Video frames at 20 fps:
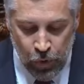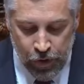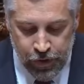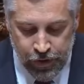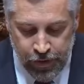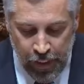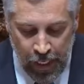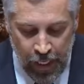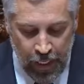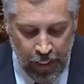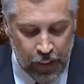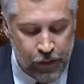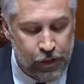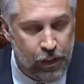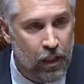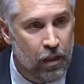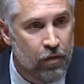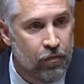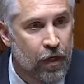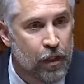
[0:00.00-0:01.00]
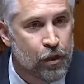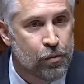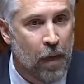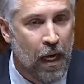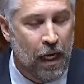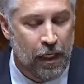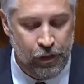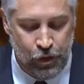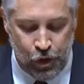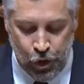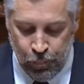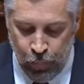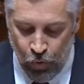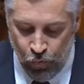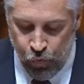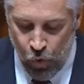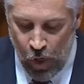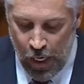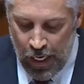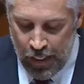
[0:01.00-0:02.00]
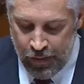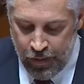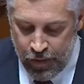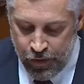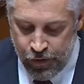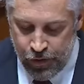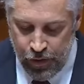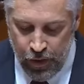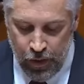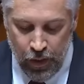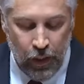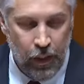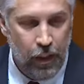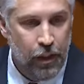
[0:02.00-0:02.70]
suas terras cada vez mais despovoadas